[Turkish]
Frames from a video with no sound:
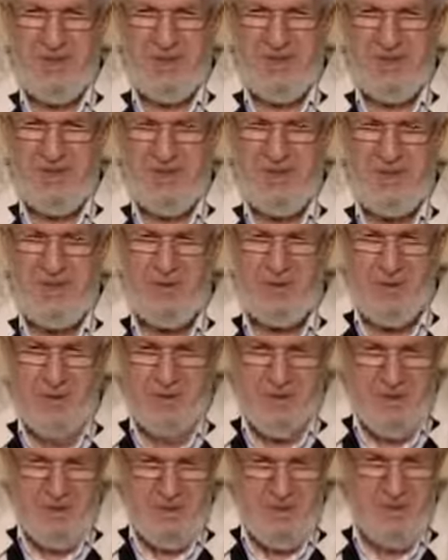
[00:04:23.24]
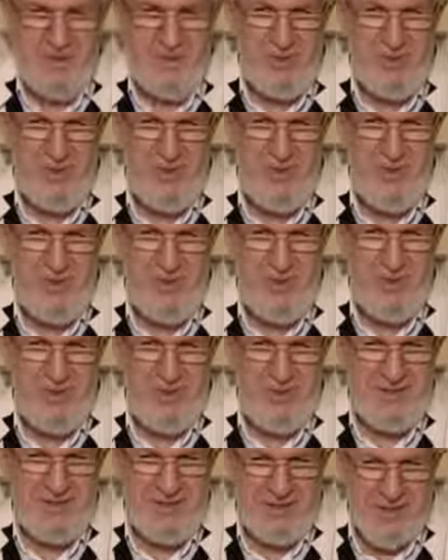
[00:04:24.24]
Sevilmeyecek adam olsa
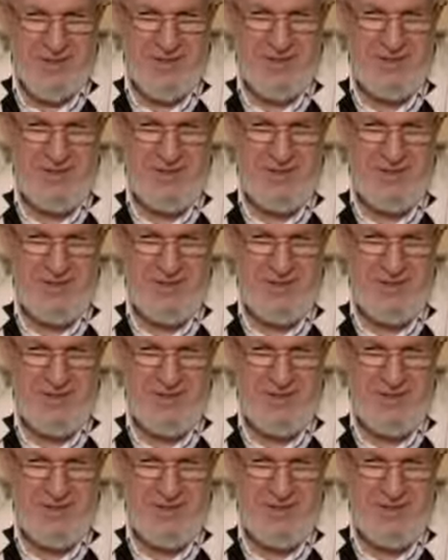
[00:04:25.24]
değil mi?